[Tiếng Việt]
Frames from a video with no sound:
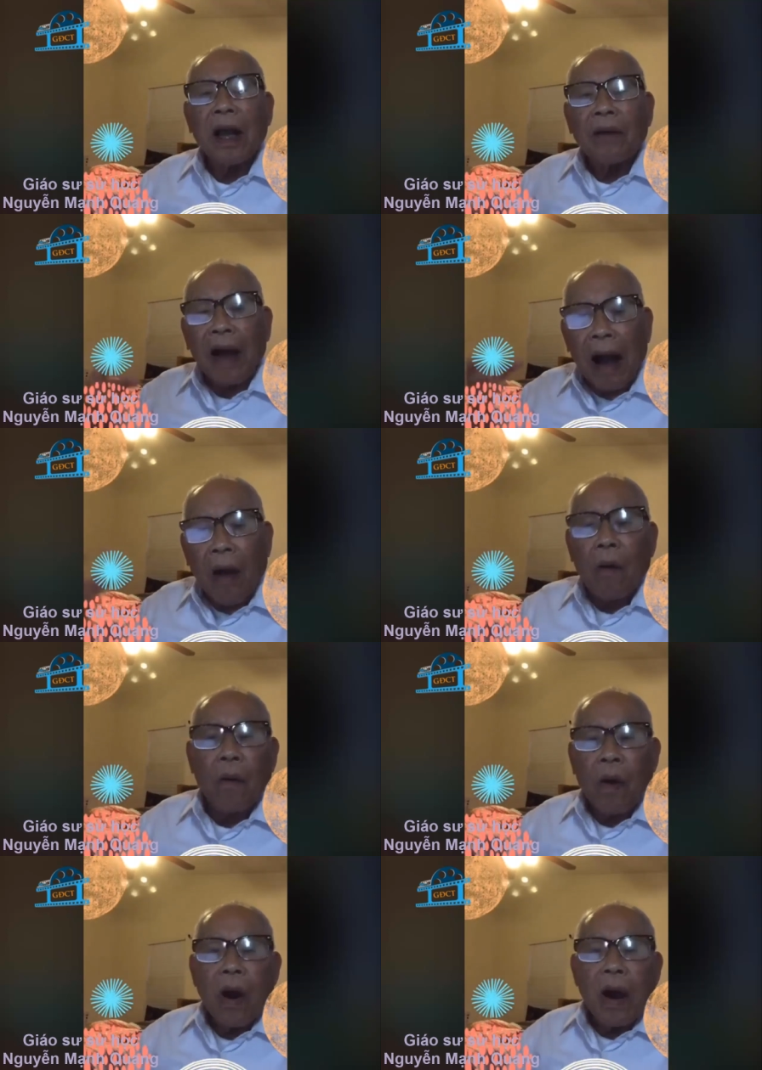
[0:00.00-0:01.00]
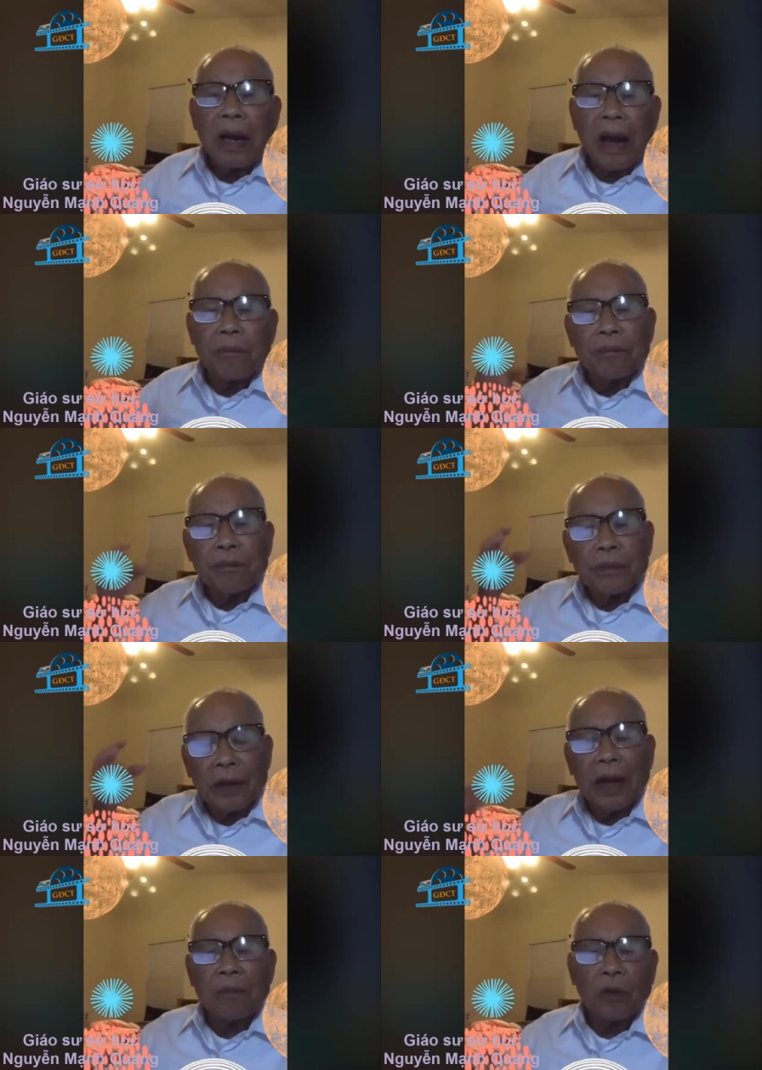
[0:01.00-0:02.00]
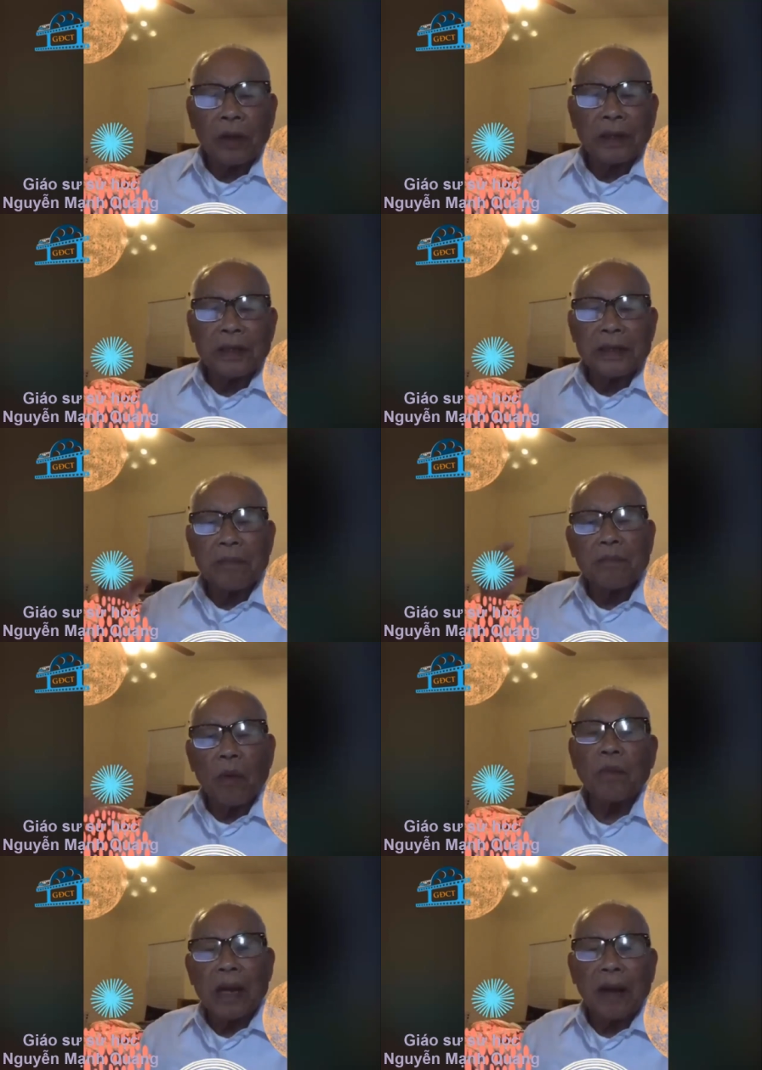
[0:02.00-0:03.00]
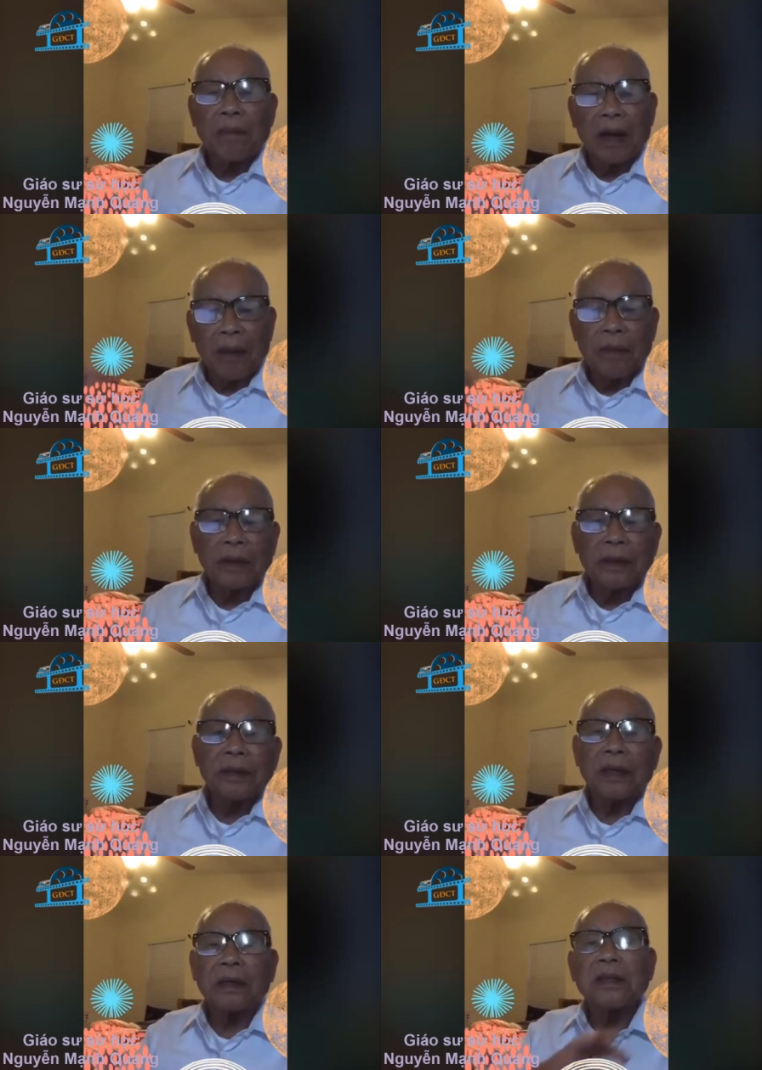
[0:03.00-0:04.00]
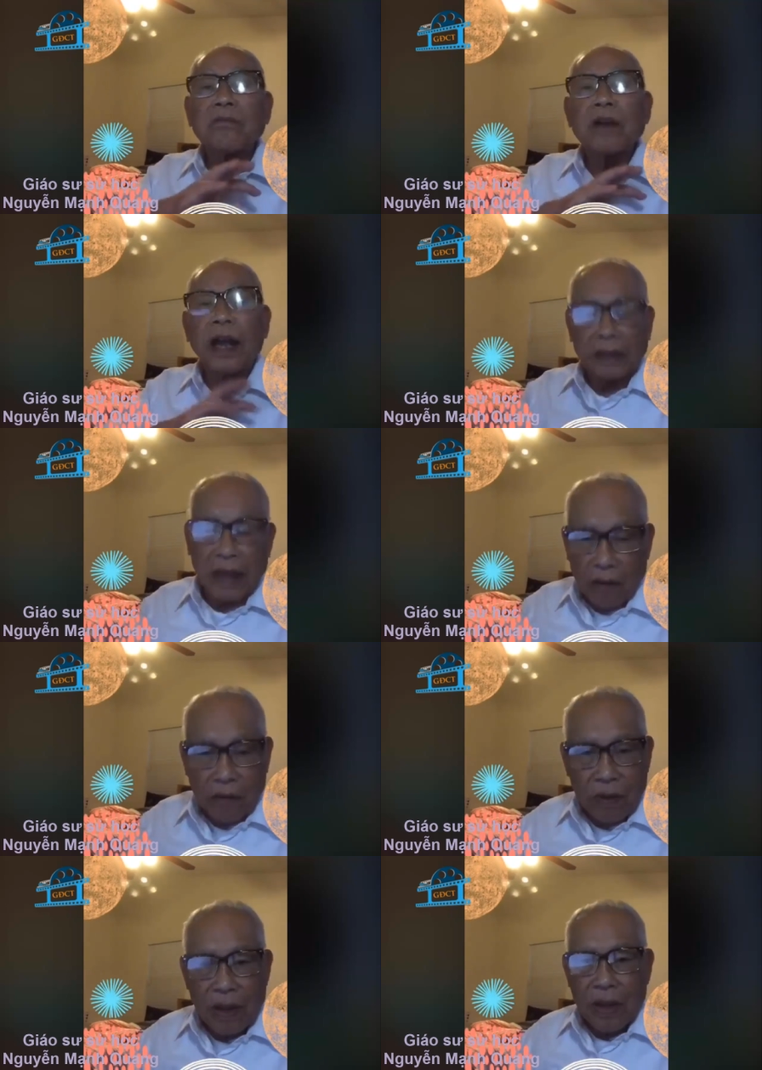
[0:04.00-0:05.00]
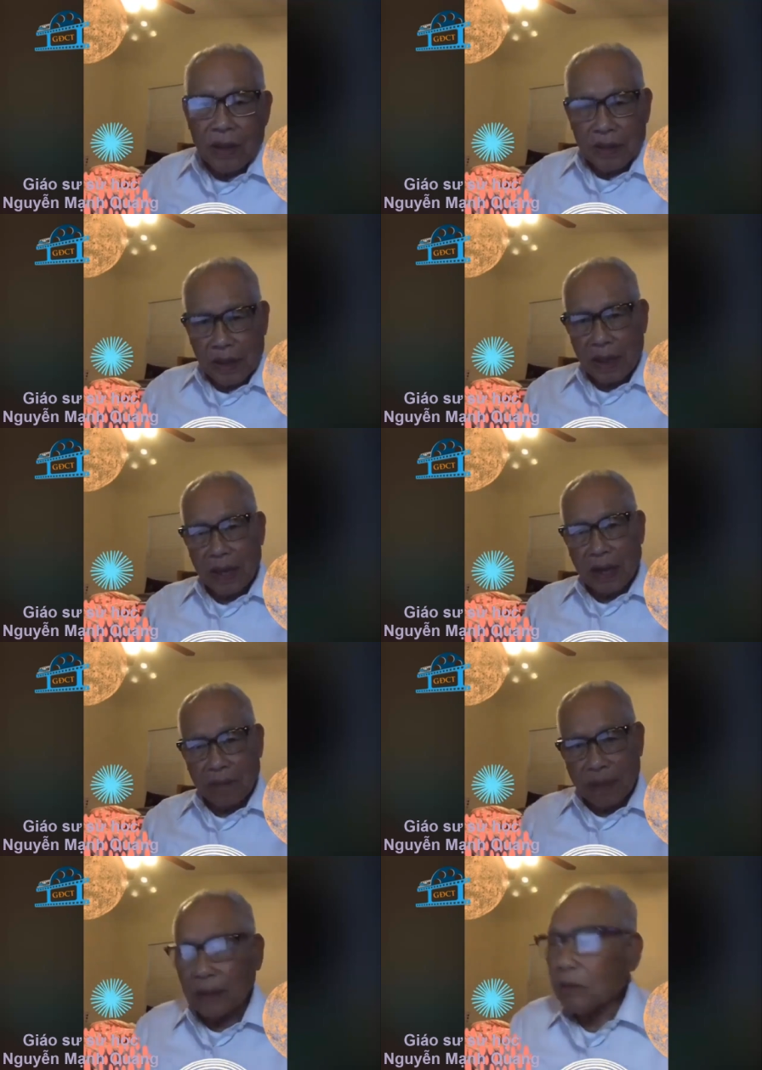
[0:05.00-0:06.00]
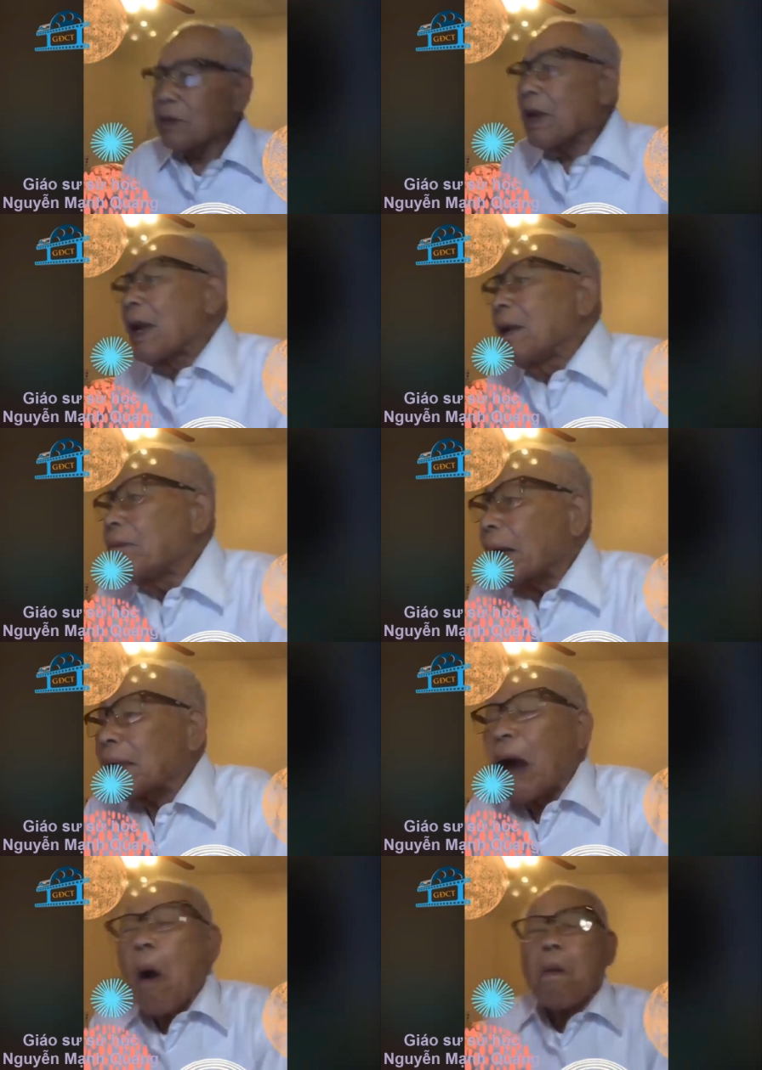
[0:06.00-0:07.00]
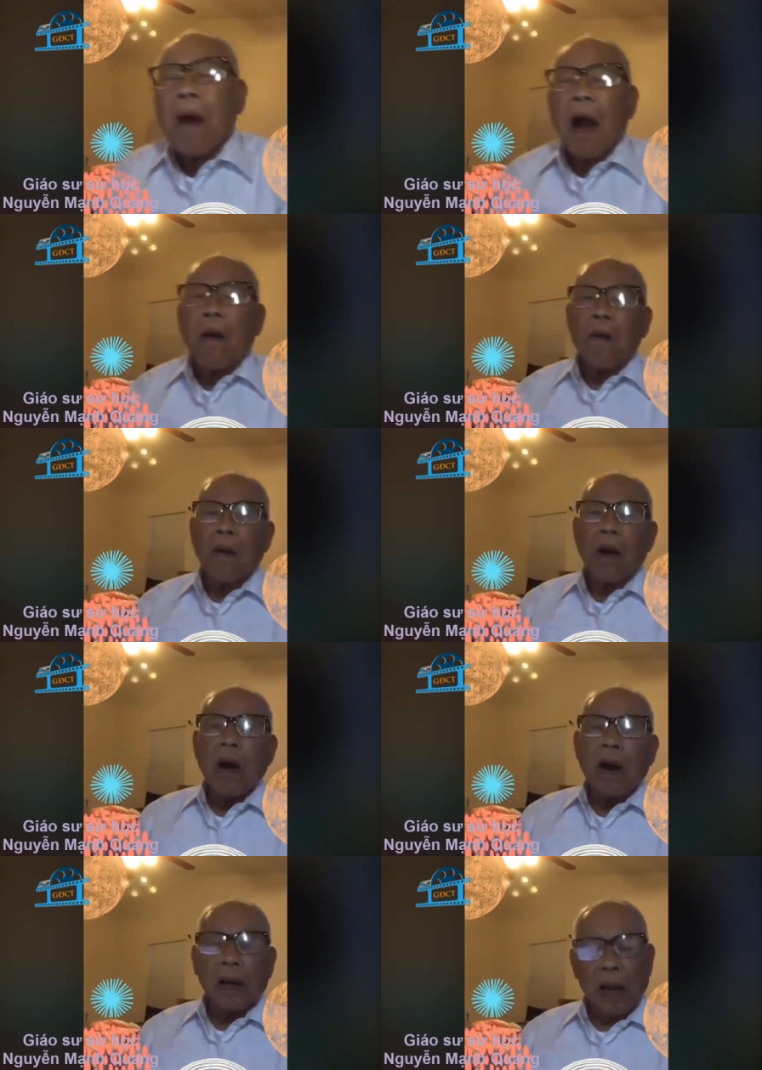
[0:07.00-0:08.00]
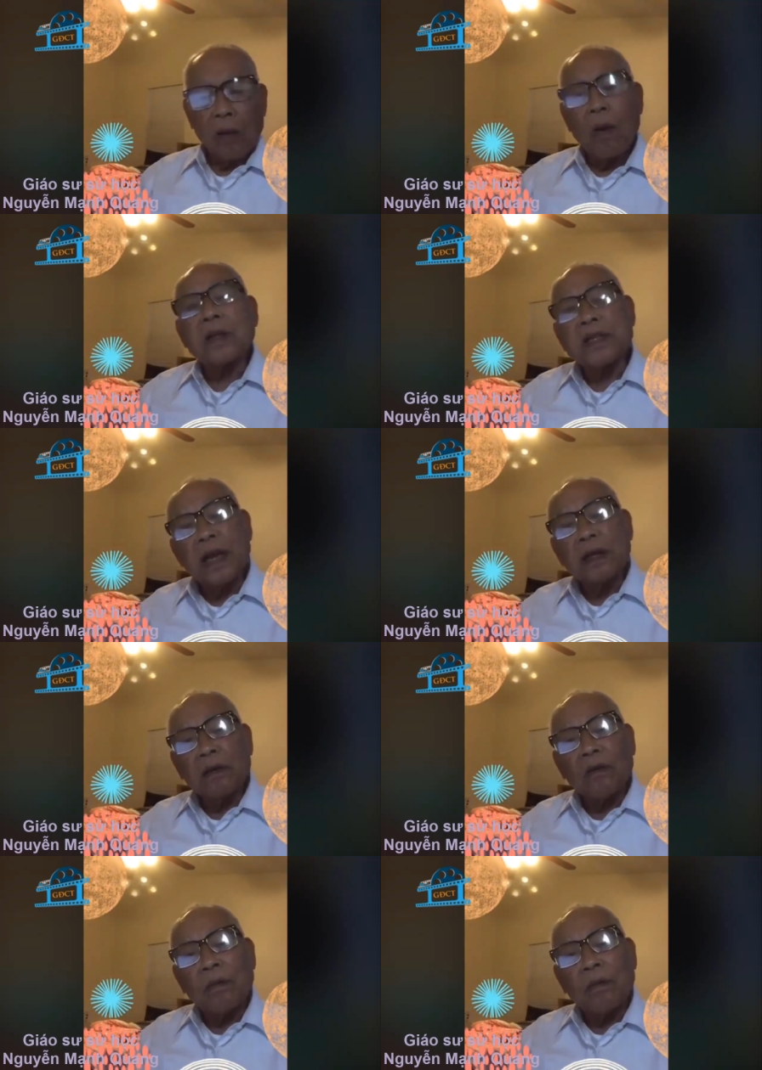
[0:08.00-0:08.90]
vào năm những năm một nghìn chín trăm bốn mươi lăm và năm mươi tư, thì nó giống hệt nhau. Thì à, bây giờ tôi sẽ bắt đầu vào cái cuộc chiến của